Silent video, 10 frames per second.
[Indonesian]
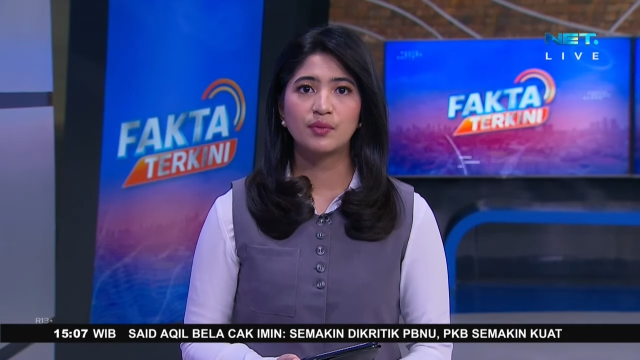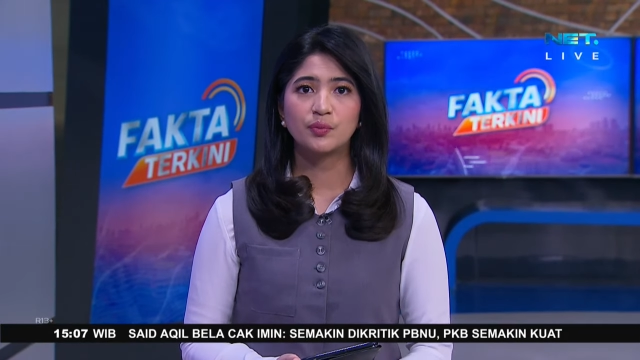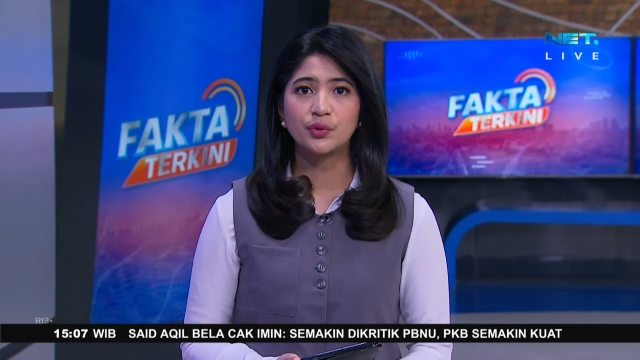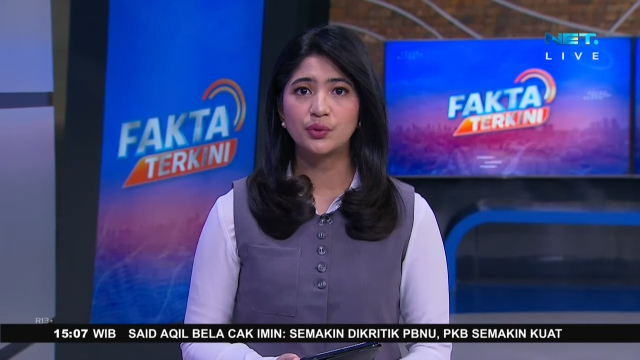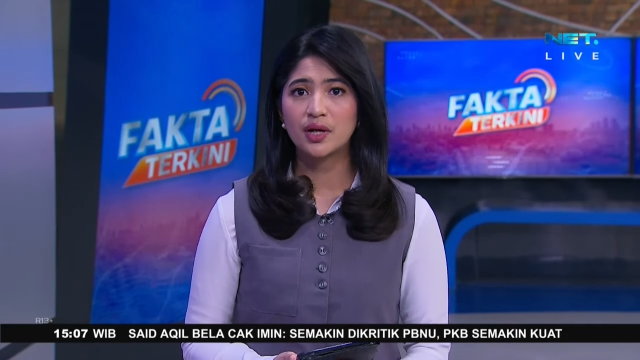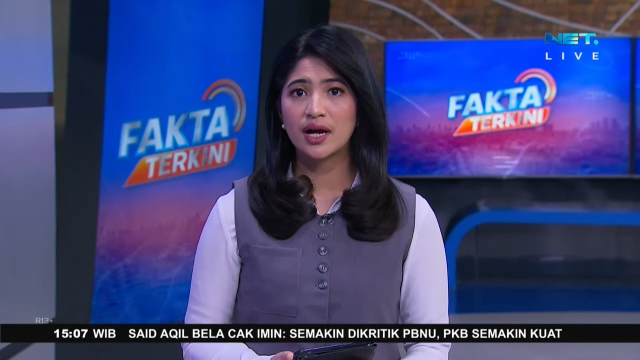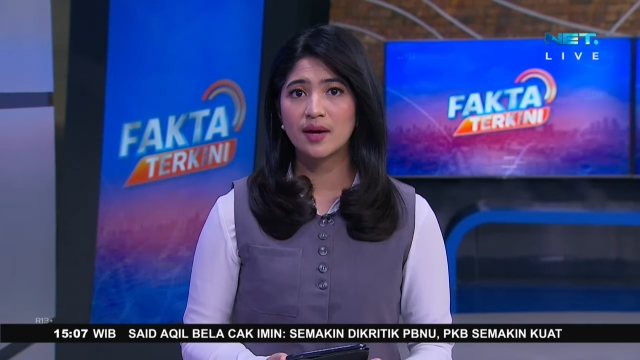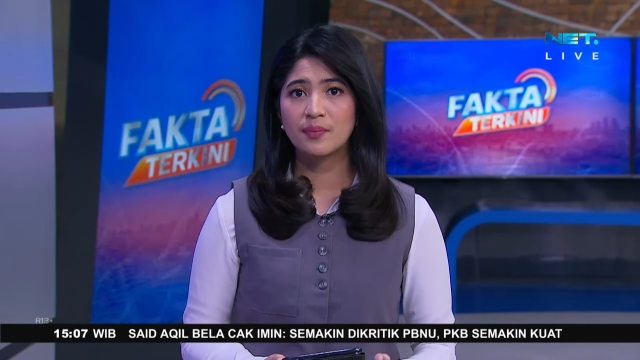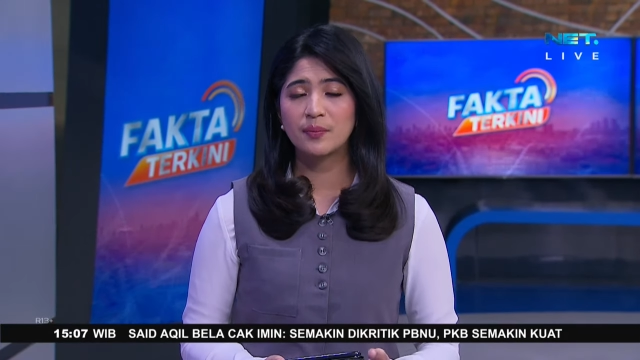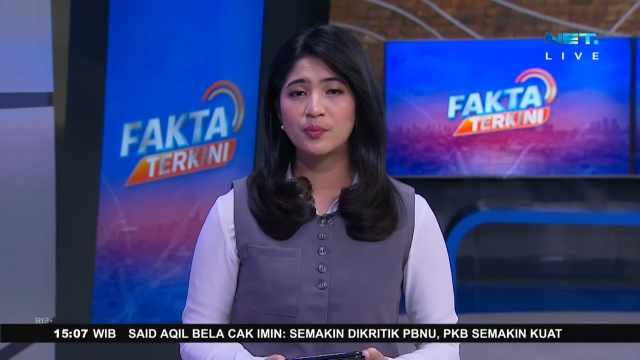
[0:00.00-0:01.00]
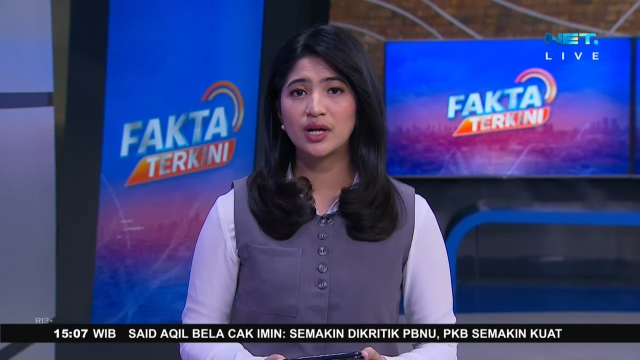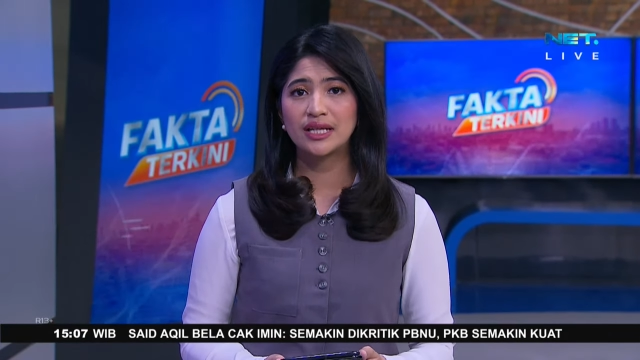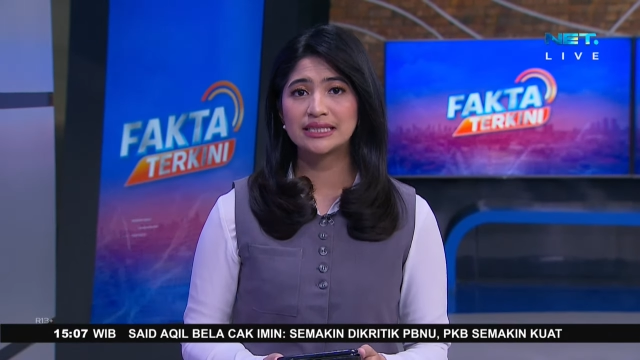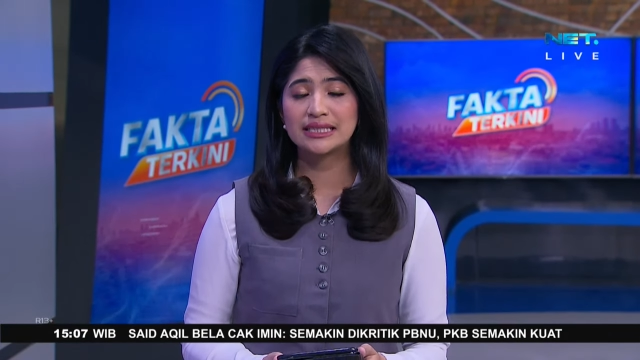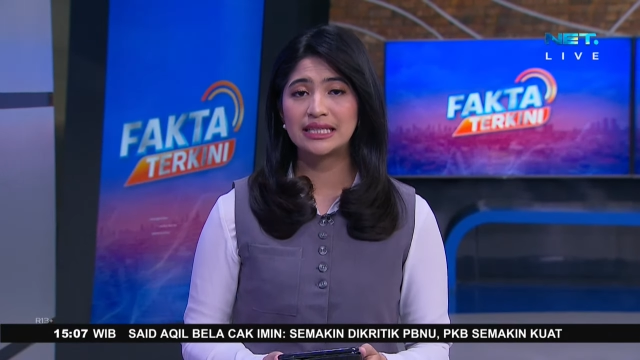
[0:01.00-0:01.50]
membunuh kakak
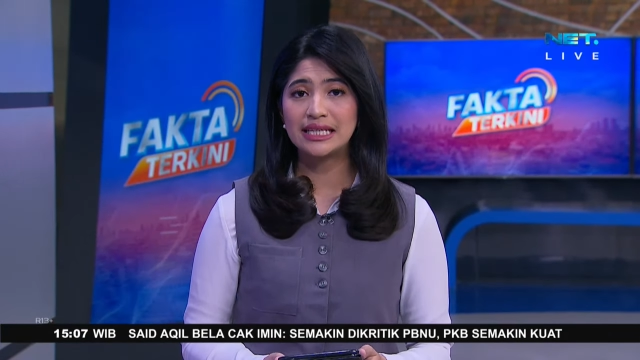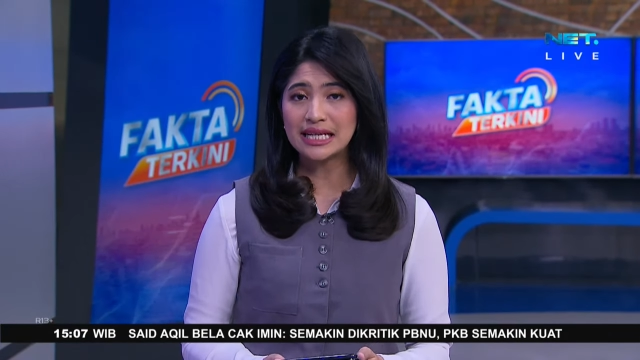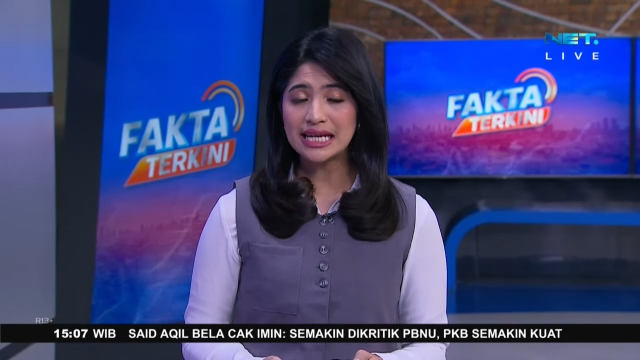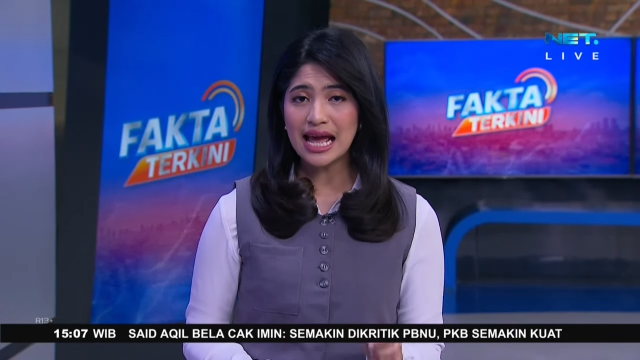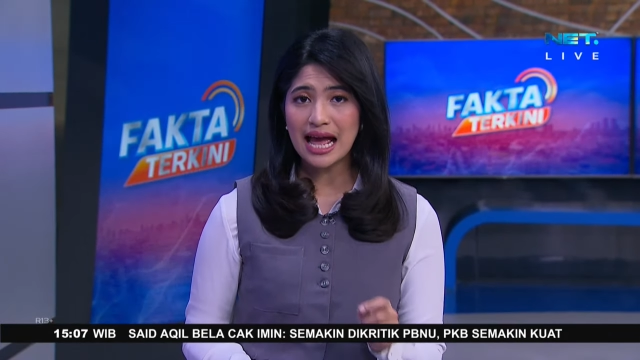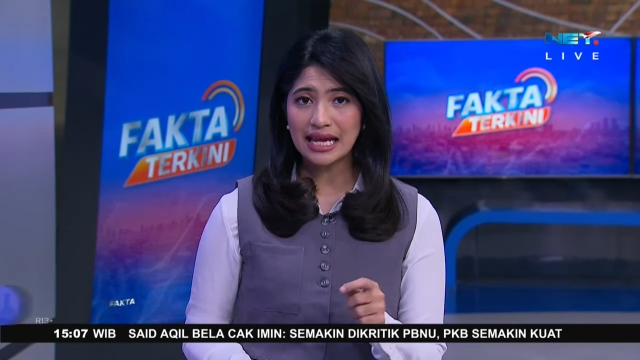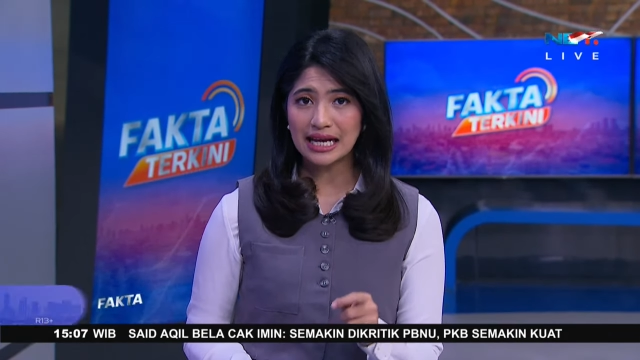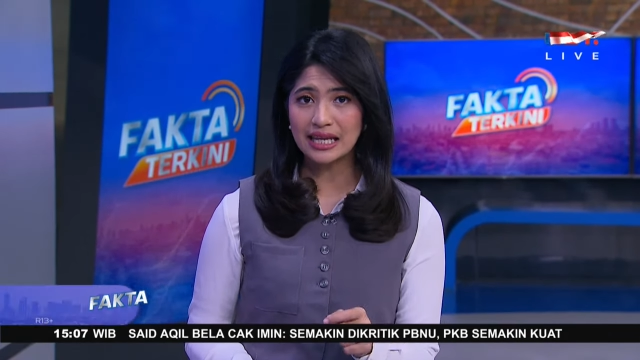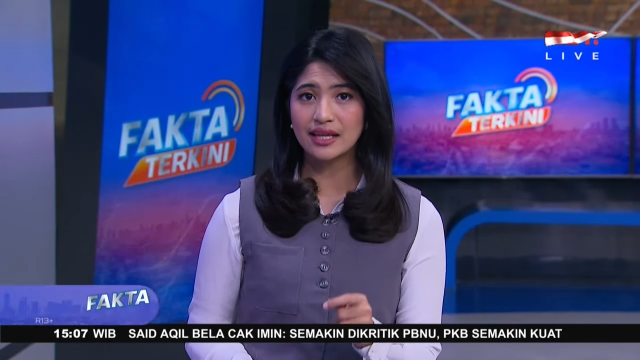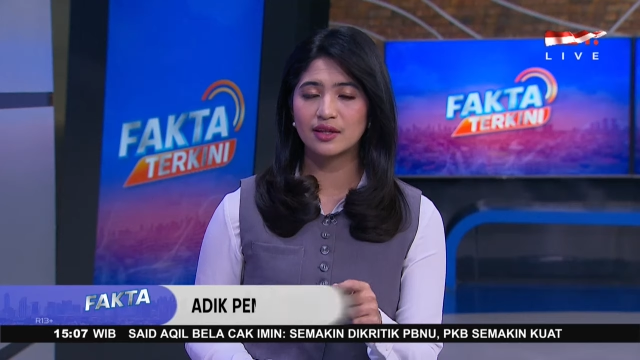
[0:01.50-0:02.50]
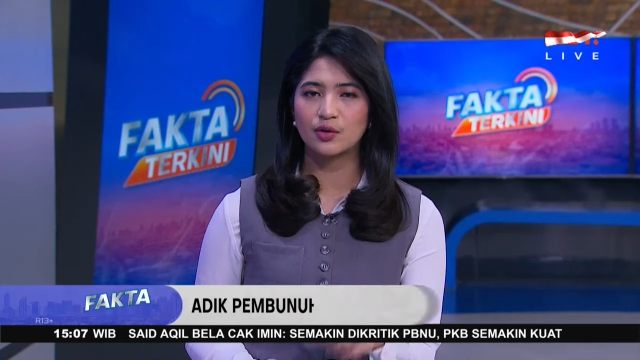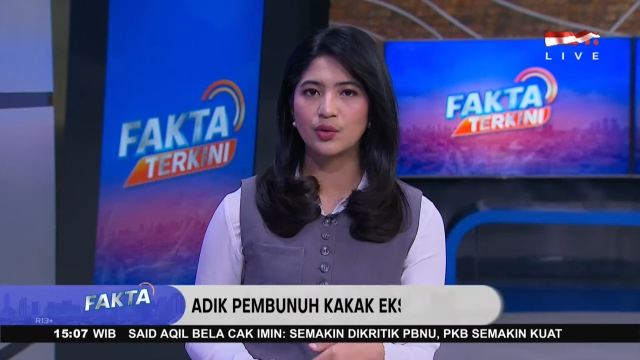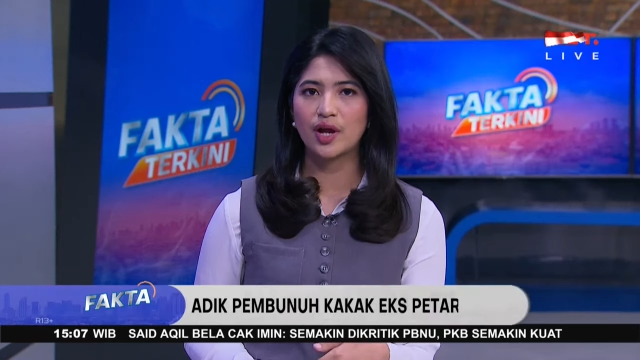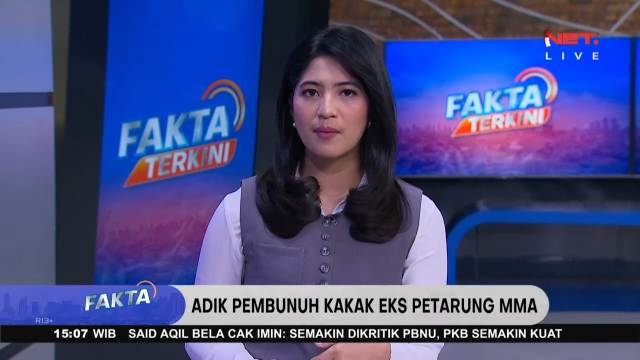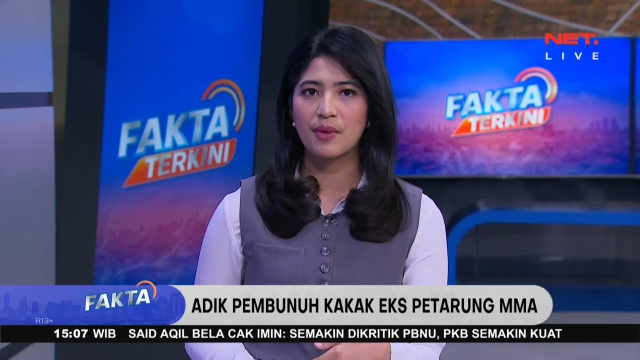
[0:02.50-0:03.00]
perempuannya sendiri akhirnya
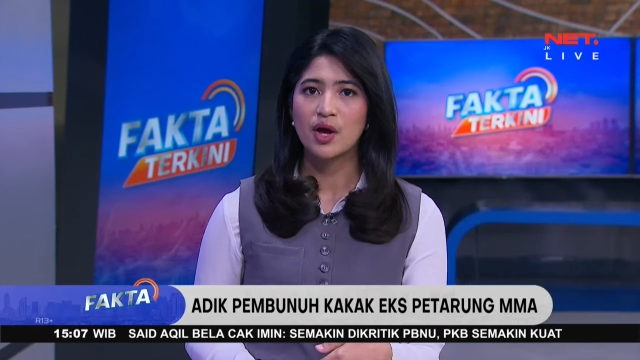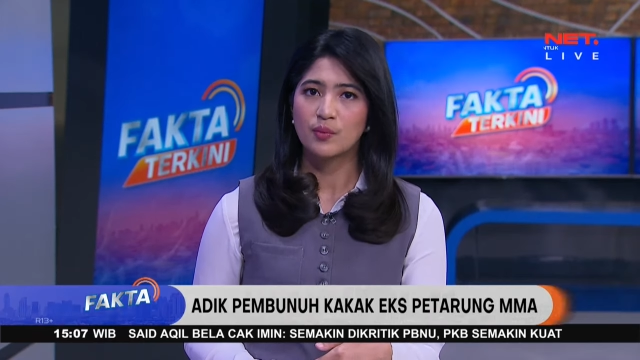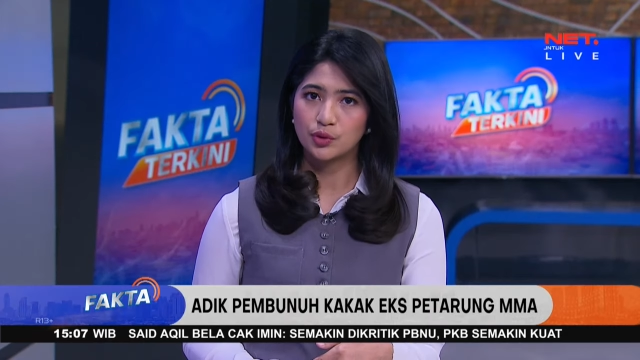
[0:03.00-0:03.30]
terungkap.